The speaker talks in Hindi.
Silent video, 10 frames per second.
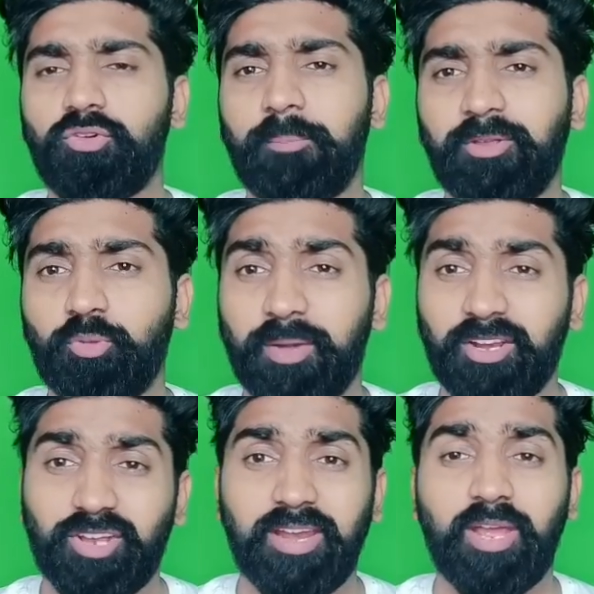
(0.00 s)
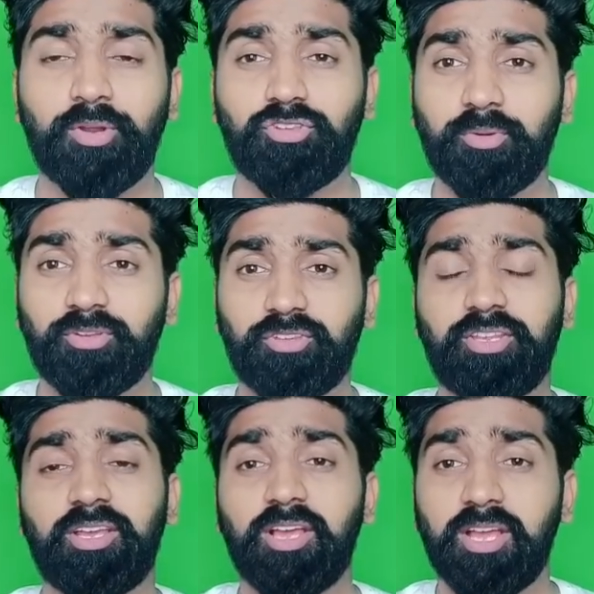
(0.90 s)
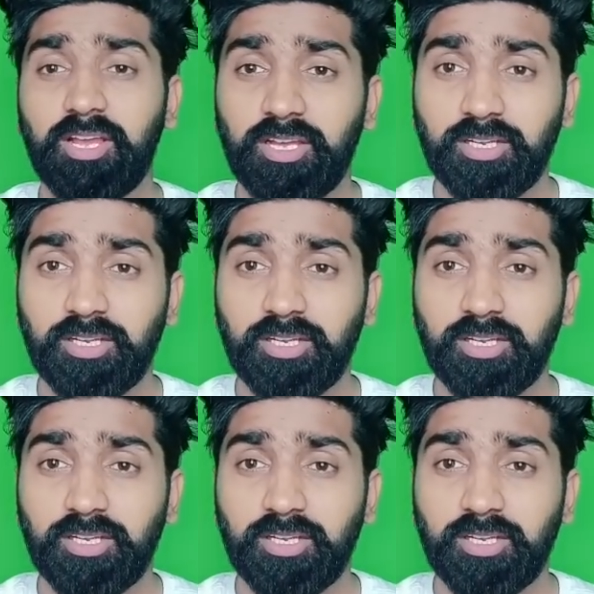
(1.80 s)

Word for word: लोग वहाँ पे जो परेशान है उन्हें जबरदस्ती